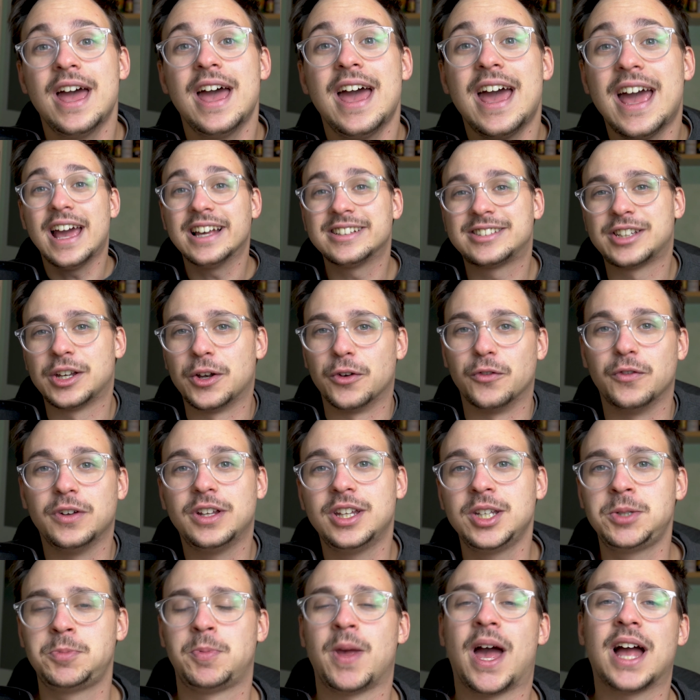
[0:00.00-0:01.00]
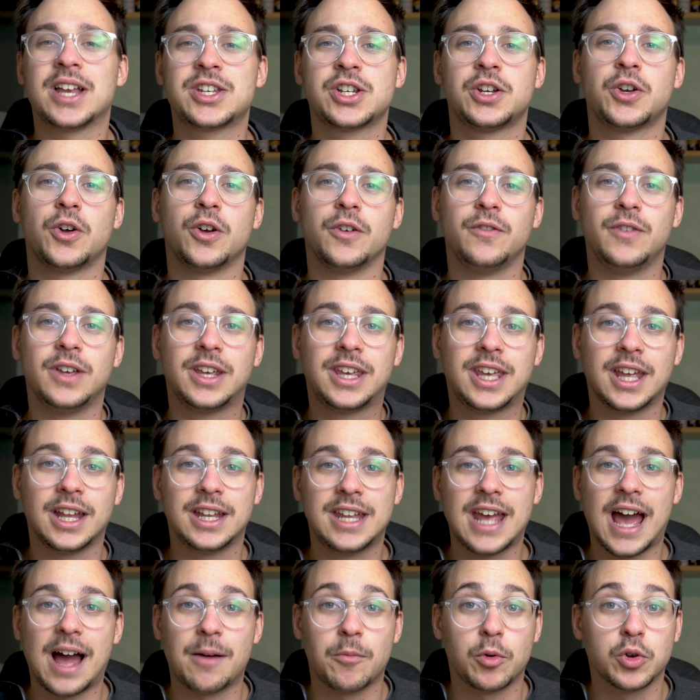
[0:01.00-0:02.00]
E se non vi dispiace noi vi
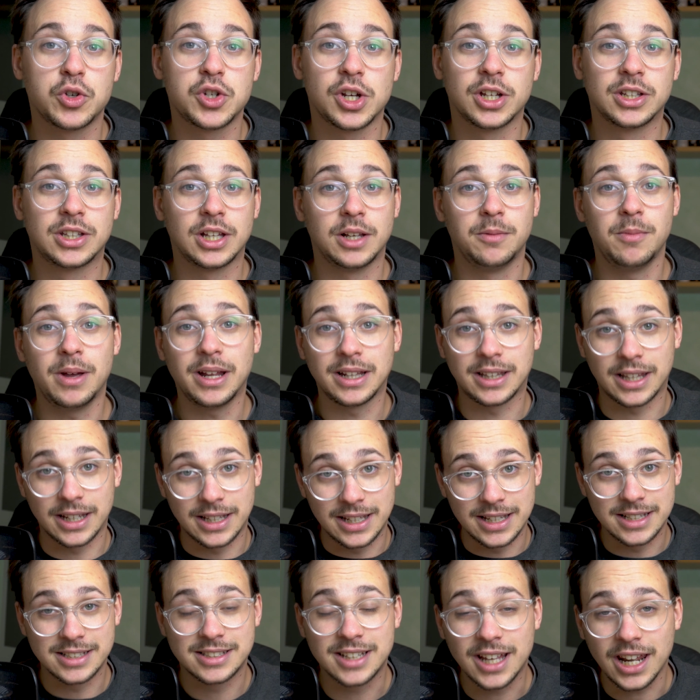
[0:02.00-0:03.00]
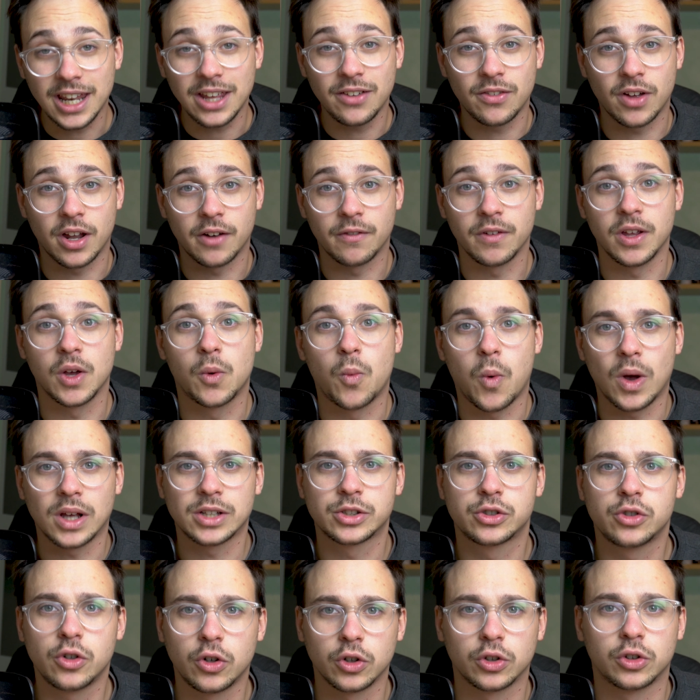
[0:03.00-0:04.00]
chiediamo gentilmente di iscrivervi qua
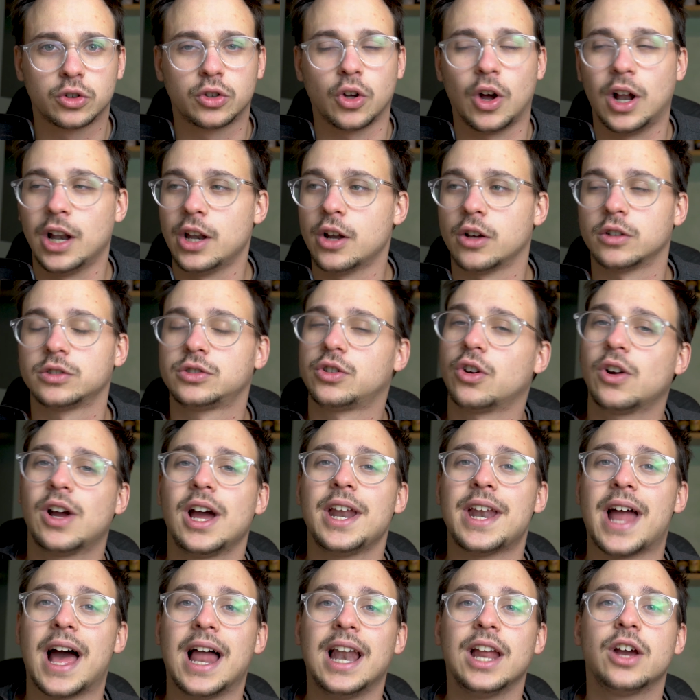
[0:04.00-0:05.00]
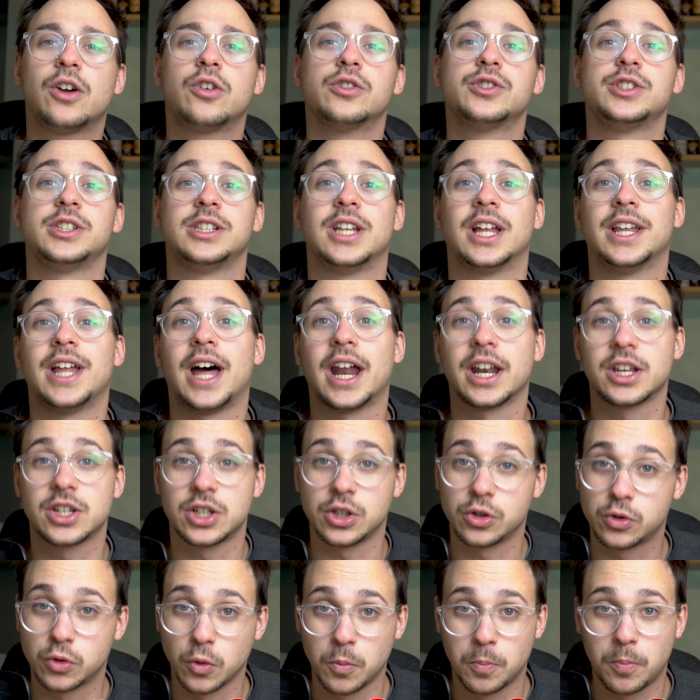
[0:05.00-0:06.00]
sotto al nostro canale così da
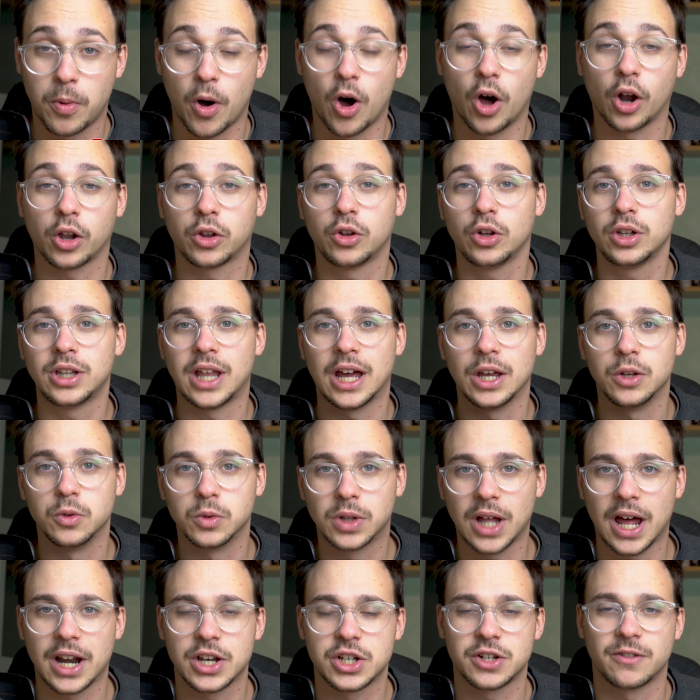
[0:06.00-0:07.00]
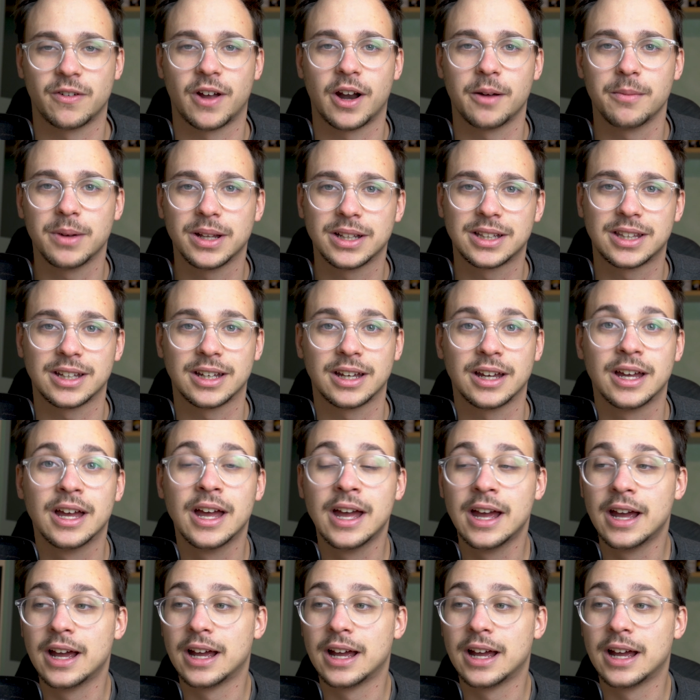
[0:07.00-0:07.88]
darci supporto, da aiutarci veramente,